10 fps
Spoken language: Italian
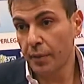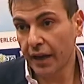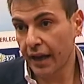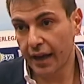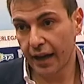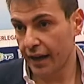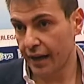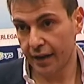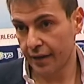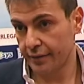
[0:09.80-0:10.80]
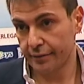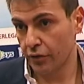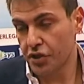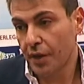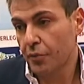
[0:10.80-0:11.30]
perché lo
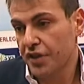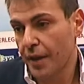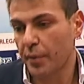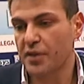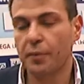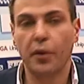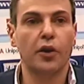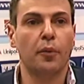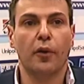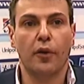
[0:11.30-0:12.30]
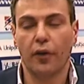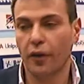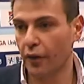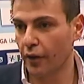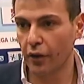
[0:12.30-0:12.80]
diciamo sempre, se poi
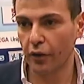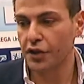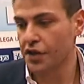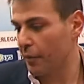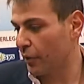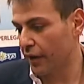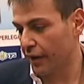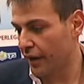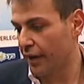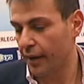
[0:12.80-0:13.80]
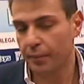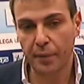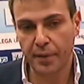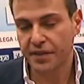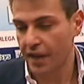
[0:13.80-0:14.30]
dopo lo diciamo e
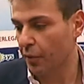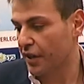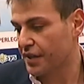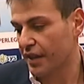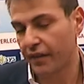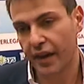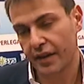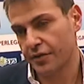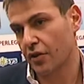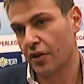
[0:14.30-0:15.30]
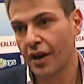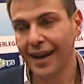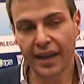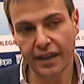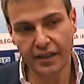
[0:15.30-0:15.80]
pensiamo che sia diverso,
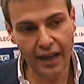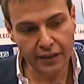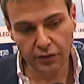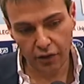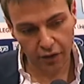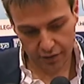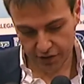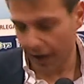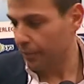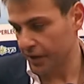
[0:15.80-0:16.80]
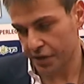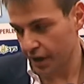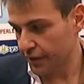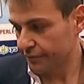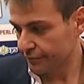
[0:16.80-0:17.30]
intanto si
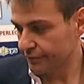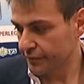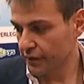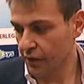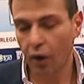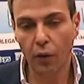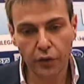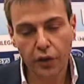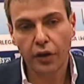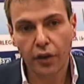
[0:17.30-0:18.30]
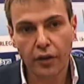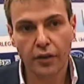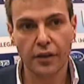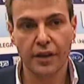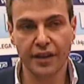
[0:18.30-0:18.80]
capisce. No? Quando
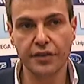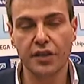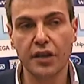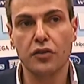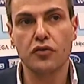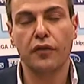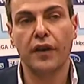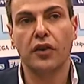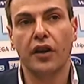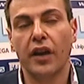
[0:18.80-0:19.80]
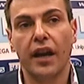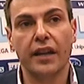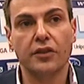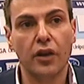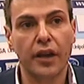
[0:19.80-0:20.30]
io insisto sul fatto che noi
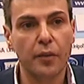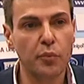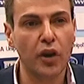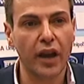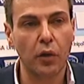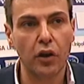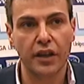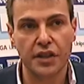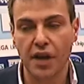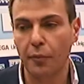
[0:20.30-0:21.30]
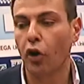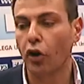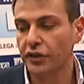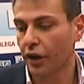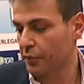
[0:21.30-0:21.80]
allenatori più che quello che diciamo
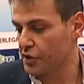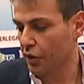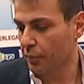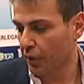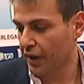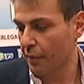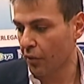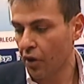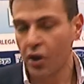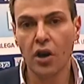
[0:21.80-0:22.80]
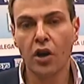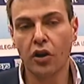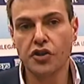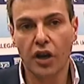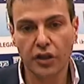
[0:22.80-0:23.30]
conta come ci comportiamo
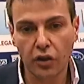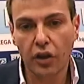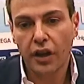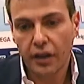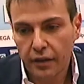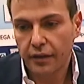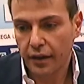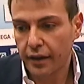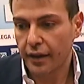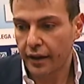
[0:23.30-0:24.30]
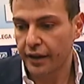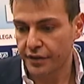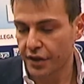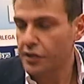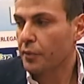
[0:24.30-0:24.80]
con i giocatori, eh, eh,
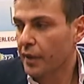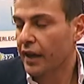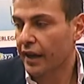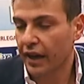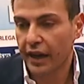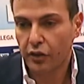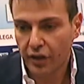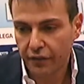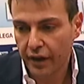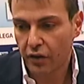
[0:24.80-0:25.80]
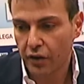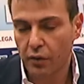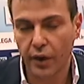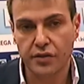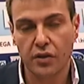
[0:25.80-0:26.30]
insisto perché credo davvero in
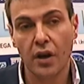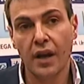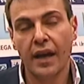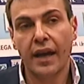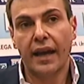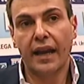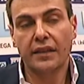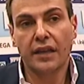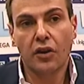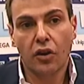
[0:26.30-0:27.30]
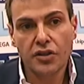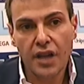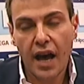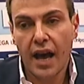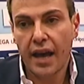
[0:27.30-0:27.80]
questo e l'altra
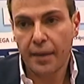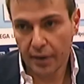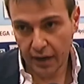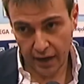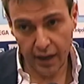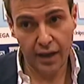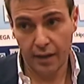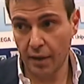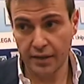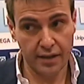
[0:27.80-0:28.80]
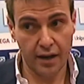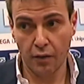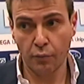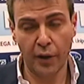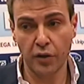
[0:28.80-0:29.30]
cosa è perché basta
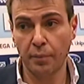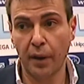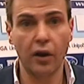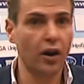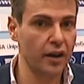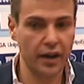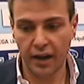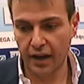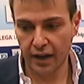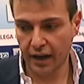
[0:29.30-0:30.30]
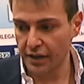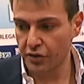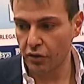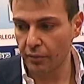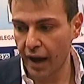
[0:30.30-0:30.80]
un paio di palloni che
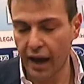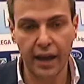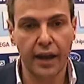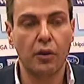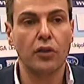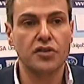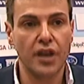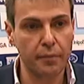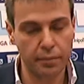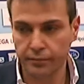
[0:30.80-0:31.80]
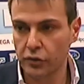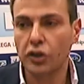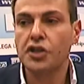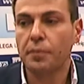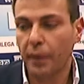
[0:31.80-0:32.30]
escono male, quando sei
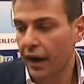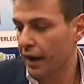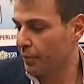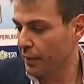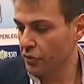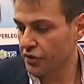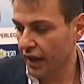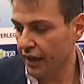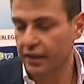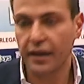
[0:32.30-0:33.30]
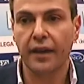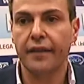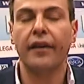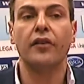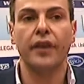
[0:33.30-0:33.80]
12 pari al primo set, eh,
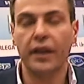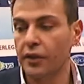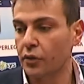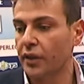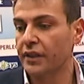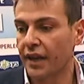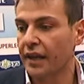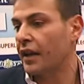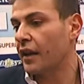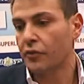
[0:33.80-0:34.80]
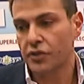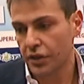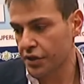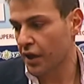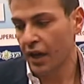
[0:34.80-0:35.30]
vanno via di 2 di 3, ti
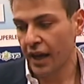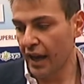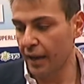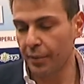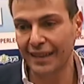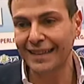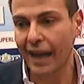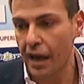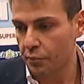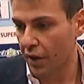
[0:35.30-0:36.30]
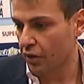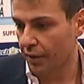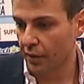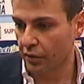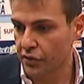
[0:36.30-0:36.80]
innervosisci e le partite cambiano,
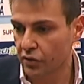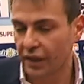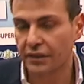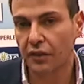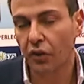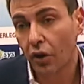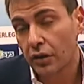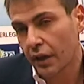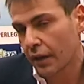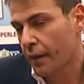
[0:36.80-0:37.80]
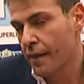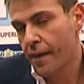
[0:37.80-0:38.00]
l'abbiamo visto tante volte